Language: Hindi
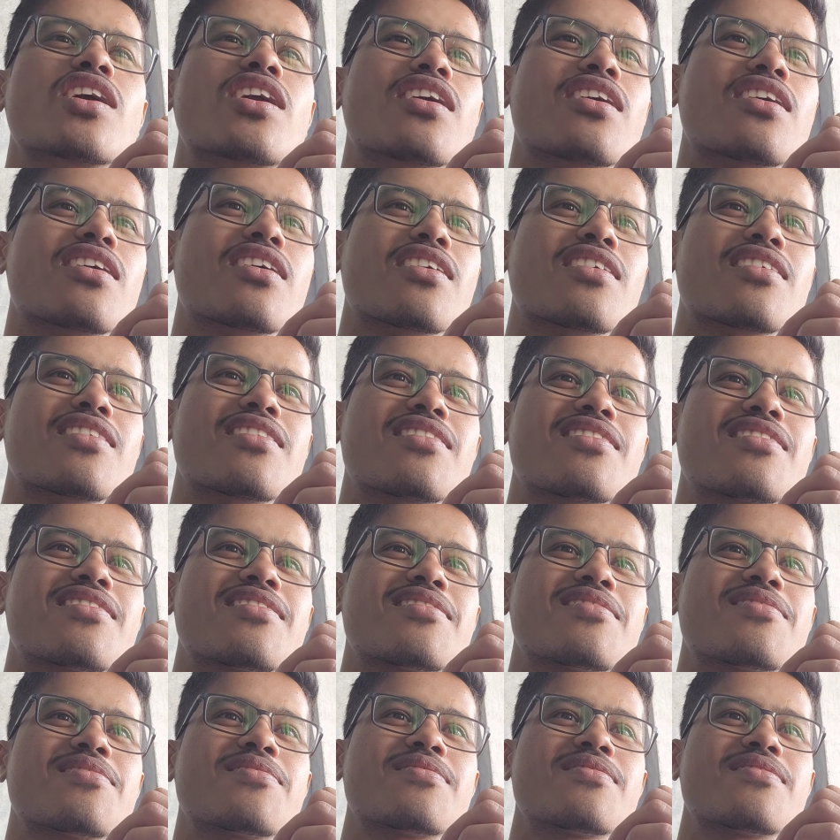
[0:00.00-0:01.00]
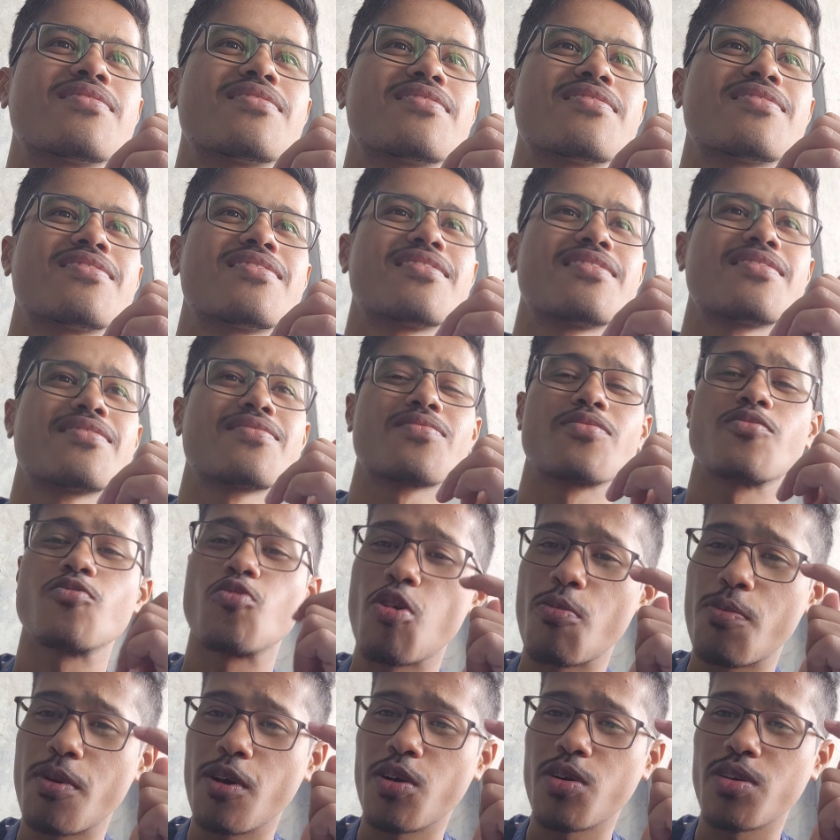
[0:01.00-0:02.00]
देखेंगे हाँ,
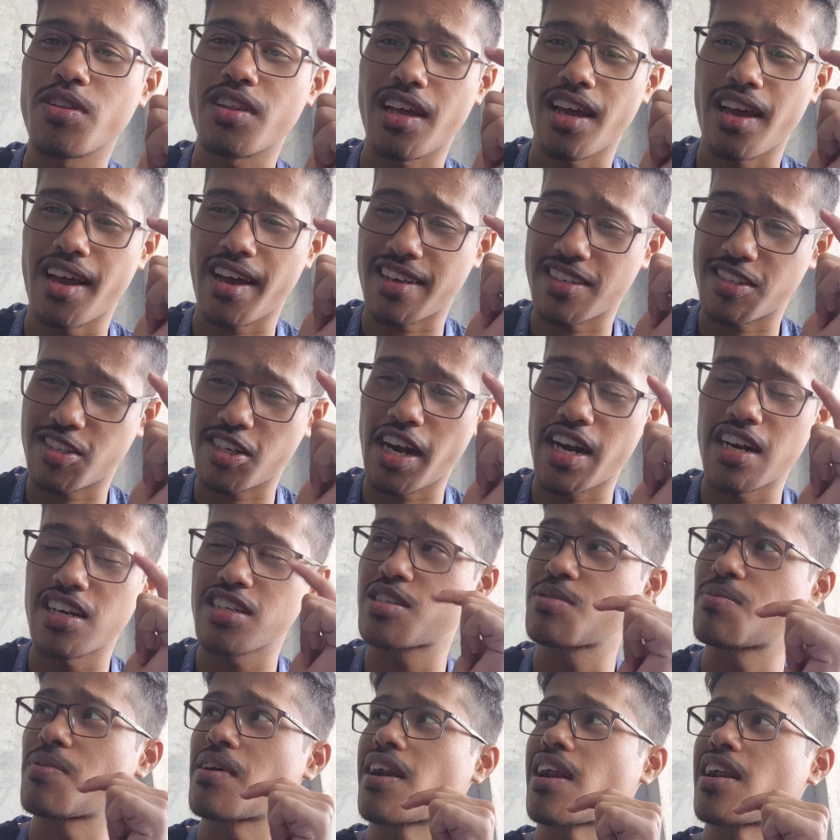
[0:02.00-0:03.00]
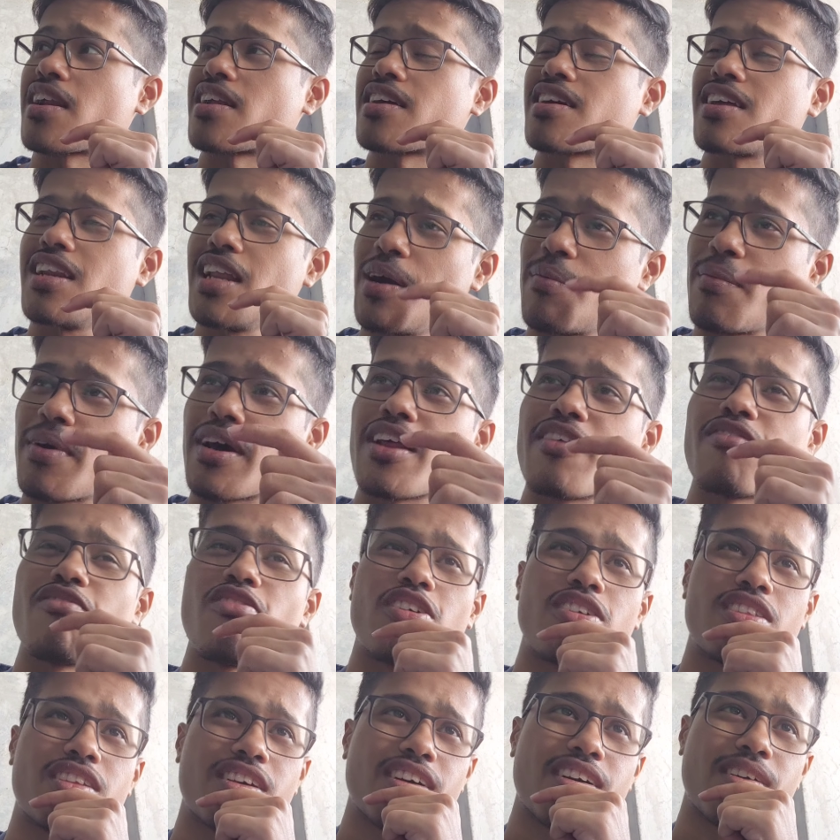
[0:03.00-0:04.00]
स्ट्रैटेजी बनाएंगे स्ट्रैटेजी बनाने के लिए क्या बात
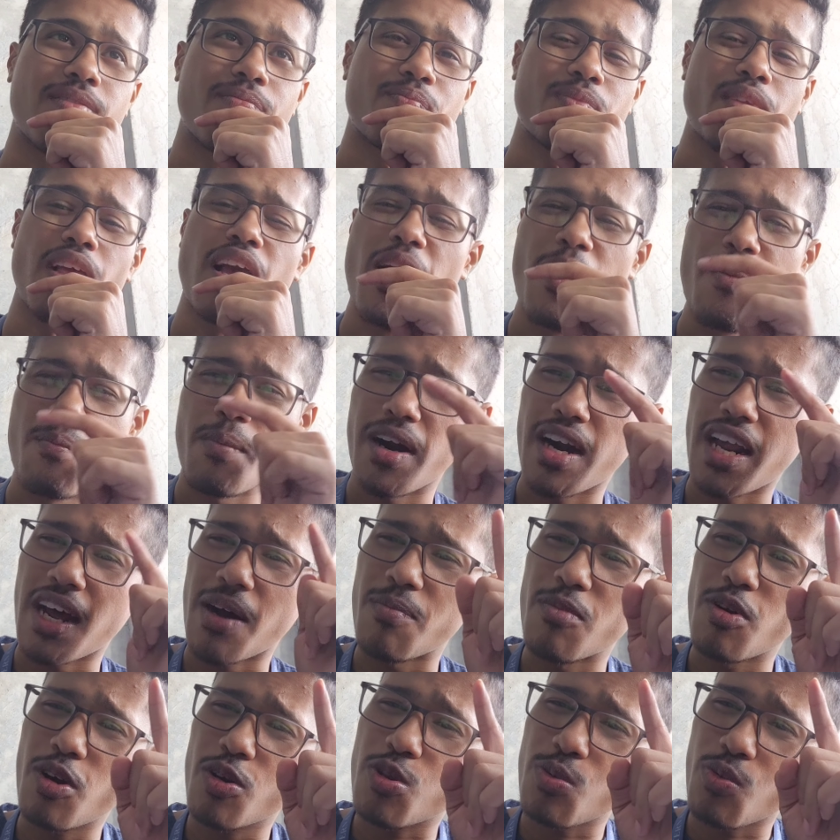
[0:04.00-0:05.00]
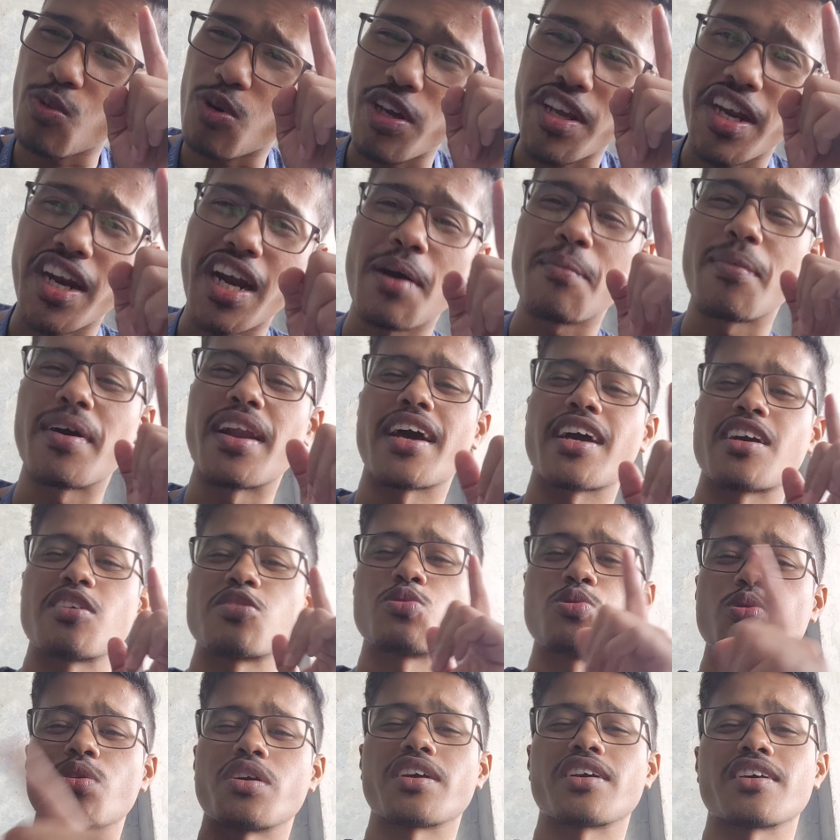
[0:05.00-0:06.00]
प्रिंसिपल भी देख रही हूँ बट हम लोग तुमको येड़ा बना के
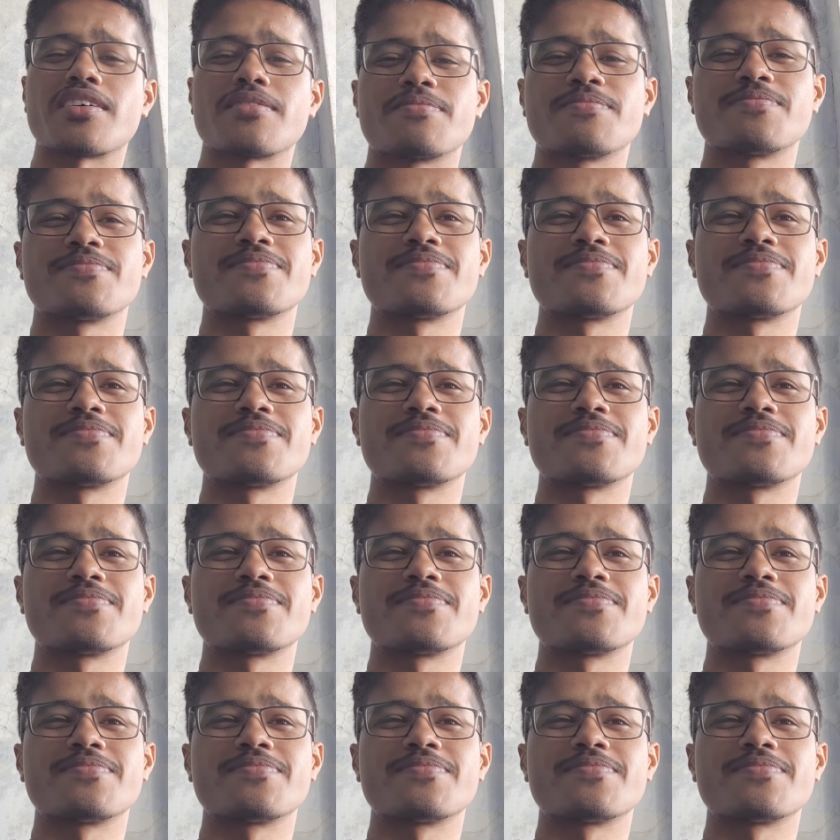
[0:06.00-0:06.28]
छोड़ेंगे